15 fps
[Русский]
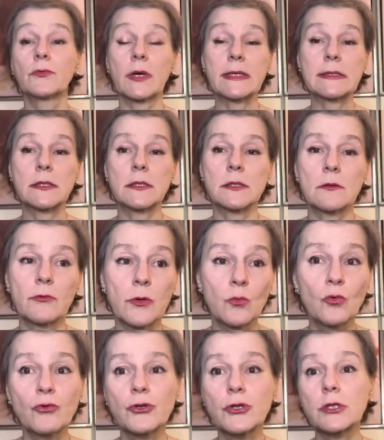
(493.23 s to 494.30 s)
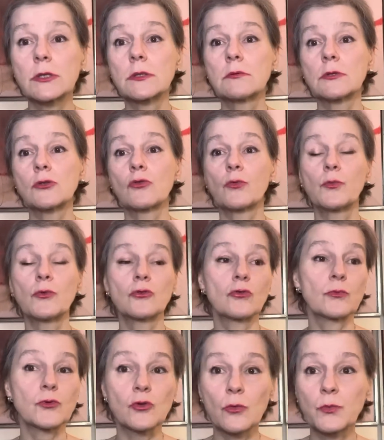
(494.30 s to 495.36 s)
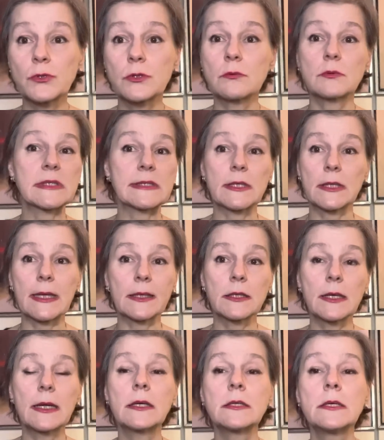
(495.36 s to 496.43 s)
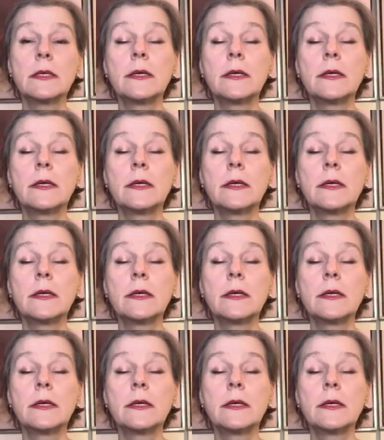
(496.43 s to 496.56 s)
российского имущества за рубежом, собственности и так далее,